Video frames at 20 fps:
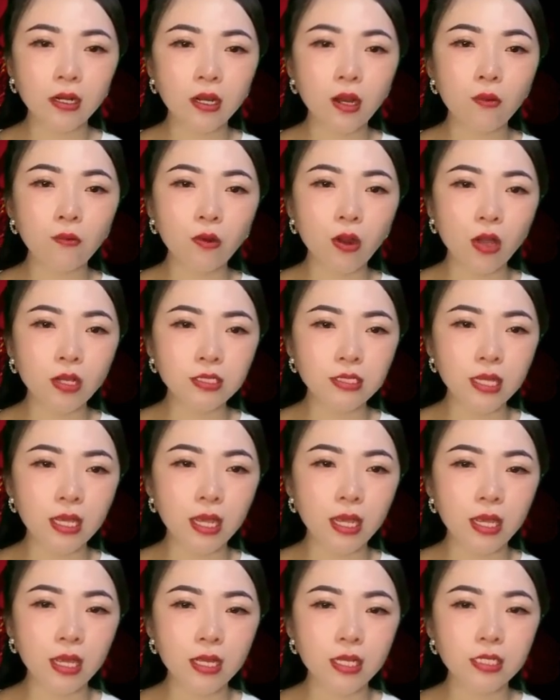không nói
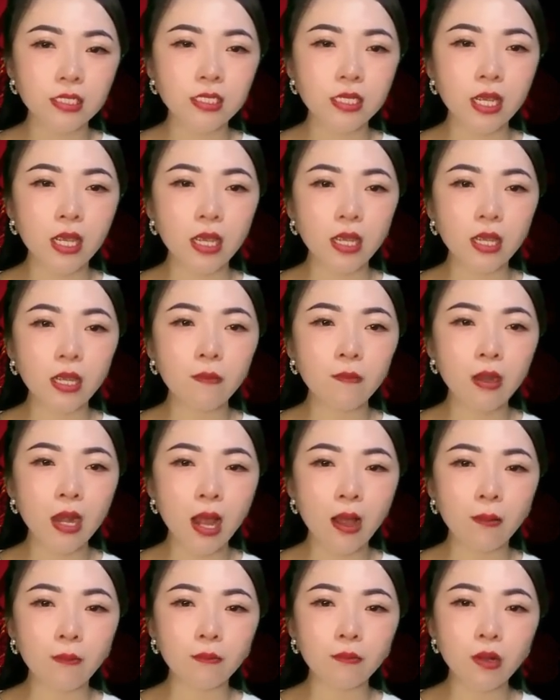gì, chỉ im
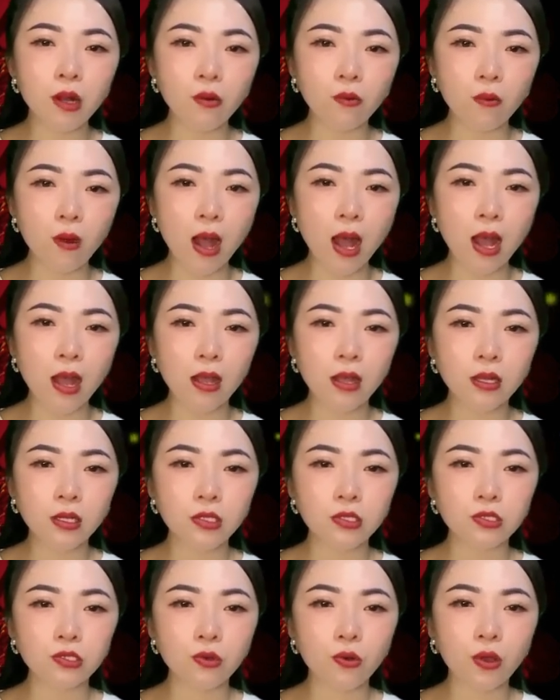lặng bước qua,
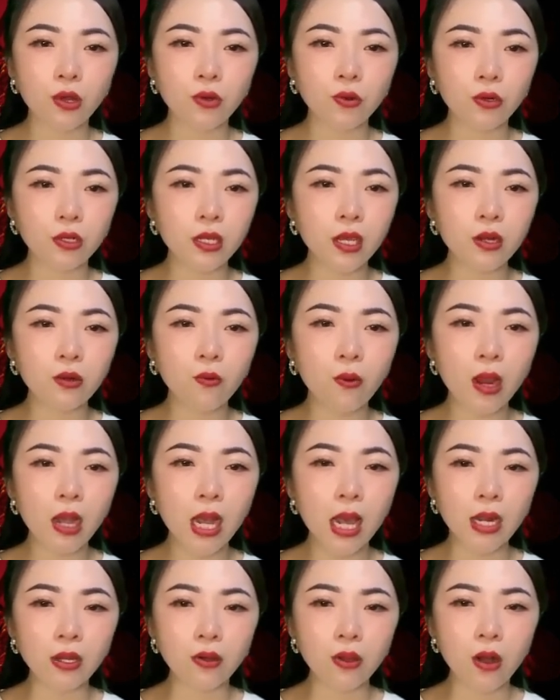rồi đột nhiên quay
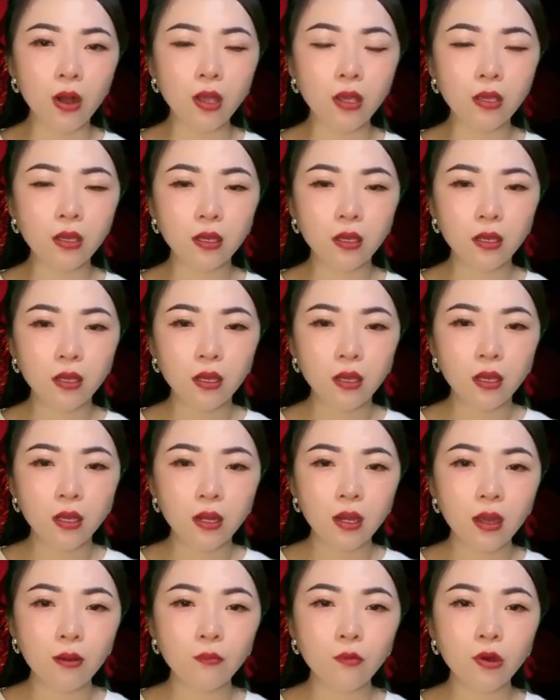lại nói.
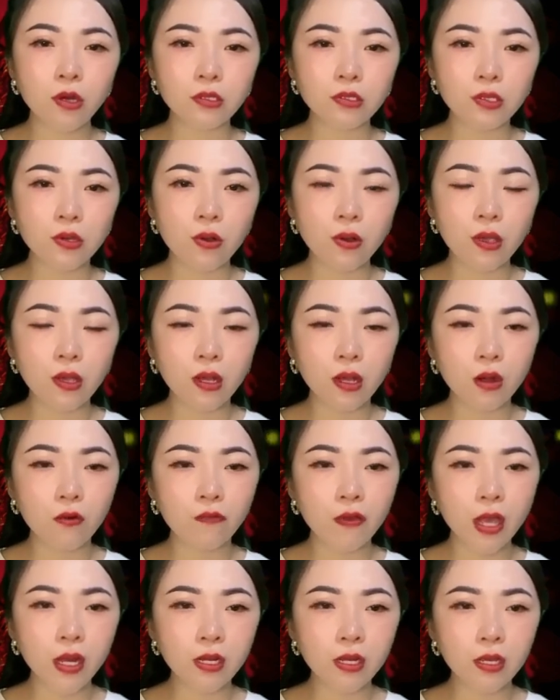Đã muộn rồi, cậu
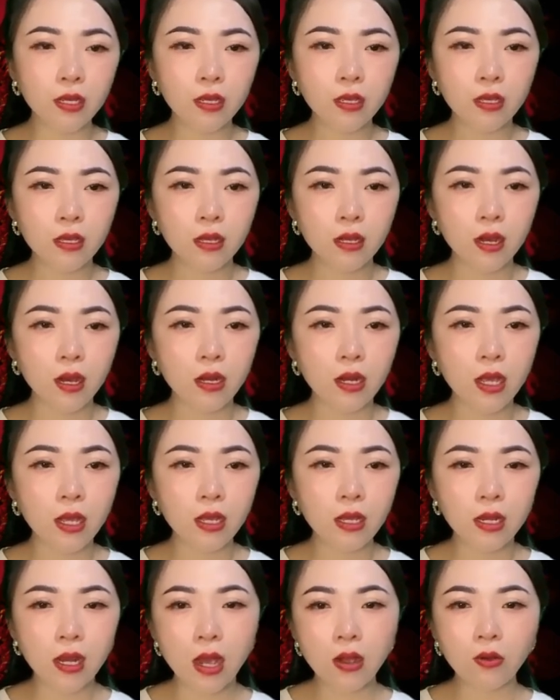về đi, ở
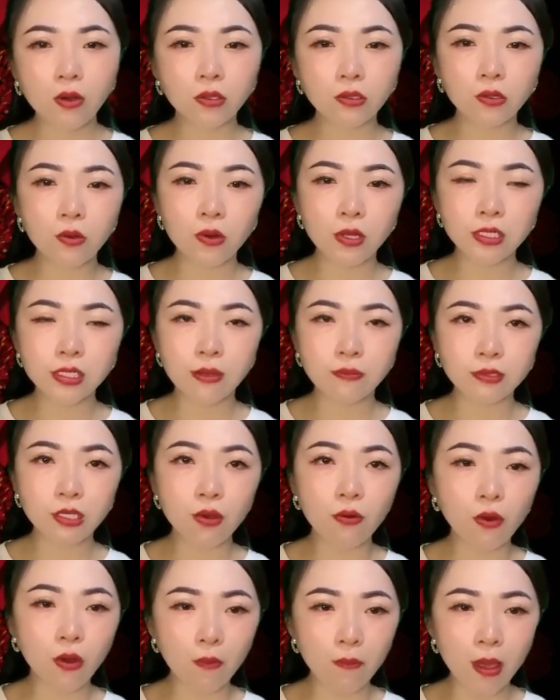đây đã có tôi chăm
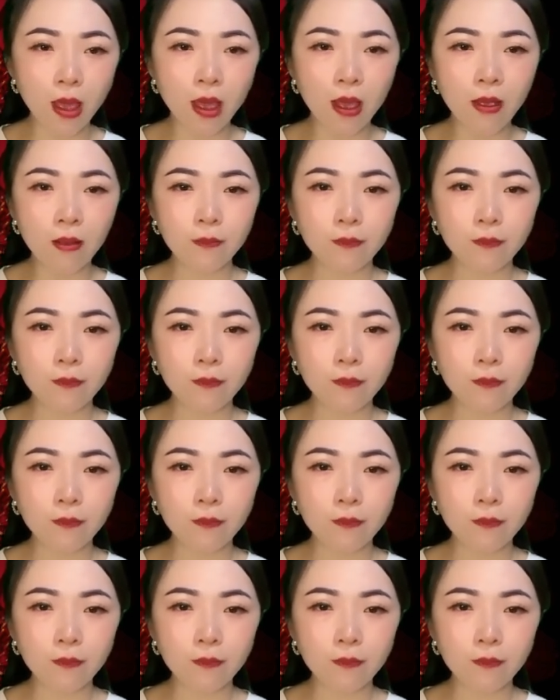sóc con bé.